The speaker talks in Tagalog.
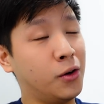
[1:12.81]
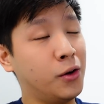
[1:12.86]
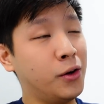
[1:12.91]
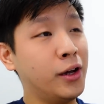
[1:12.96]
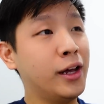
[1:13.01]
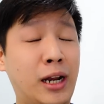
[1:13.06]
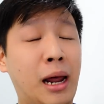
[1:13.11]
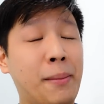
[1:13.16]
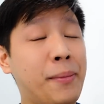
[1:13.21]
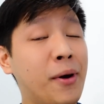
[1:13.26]

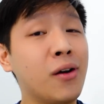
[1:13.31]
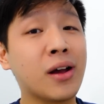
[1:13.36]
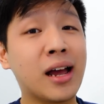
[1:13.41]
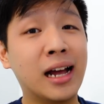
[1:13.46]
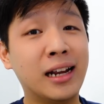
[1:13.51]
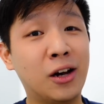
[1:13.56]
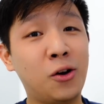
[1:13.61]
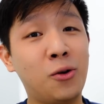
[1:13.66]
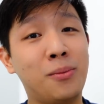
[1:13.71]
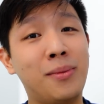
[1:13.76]
Wala pa akong
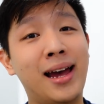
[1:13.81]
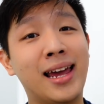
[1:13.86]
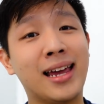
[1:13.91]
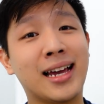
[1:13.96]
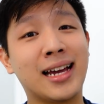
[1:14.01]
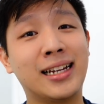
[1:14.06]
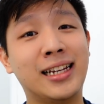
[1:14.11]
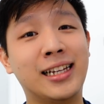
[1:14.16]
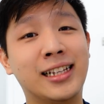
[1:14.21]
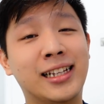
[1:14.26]
gana kumain
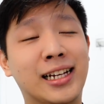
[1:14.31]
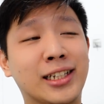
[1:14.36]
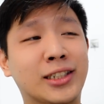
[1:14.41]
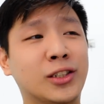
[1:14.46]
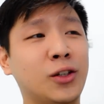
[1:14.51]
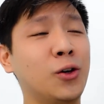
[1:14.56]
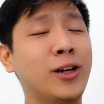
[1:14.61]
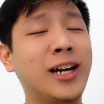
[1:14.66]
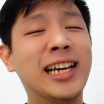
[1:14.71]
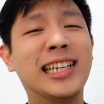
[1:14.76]
kanina.
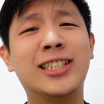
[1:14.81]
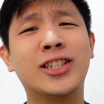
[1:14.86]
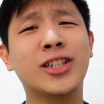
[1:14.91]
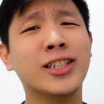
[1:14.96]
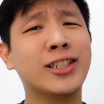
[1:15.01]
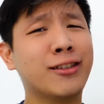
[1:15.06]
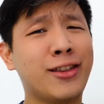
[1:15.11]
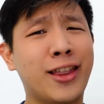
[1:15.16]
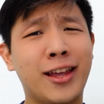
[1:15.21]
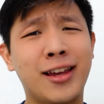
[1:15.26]
So, let's
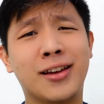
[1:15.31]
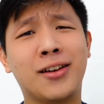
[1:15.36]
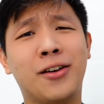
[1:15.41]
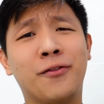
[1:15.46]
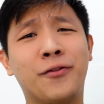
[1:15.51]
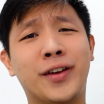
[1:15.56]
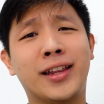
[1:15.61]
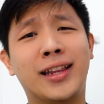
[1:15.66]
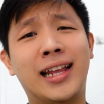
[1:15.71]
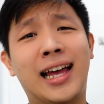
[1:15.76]
just think of
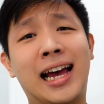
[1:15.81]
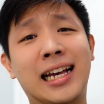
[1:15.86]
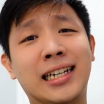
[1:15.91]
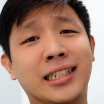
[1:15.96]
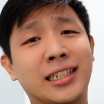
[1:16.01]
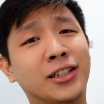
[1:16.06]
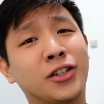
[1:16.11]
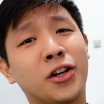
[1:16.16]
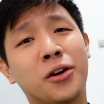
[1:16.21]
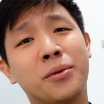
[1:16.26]
it as
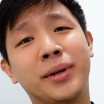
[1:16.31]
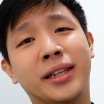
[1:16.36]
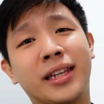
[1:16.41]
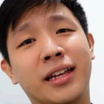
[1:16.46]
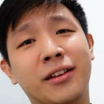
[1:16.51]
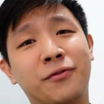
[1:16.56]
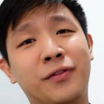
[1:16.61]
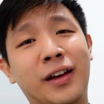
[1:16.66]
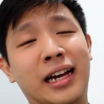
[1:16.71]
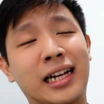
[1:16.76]

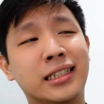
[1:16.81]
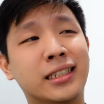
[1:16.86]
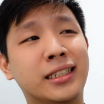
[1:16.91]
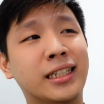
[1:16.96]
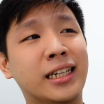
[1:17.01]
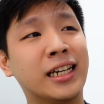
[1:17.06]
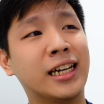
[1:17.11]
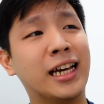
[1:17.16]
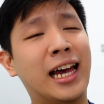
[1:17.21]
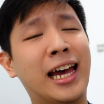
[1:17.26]
intermittent fasting.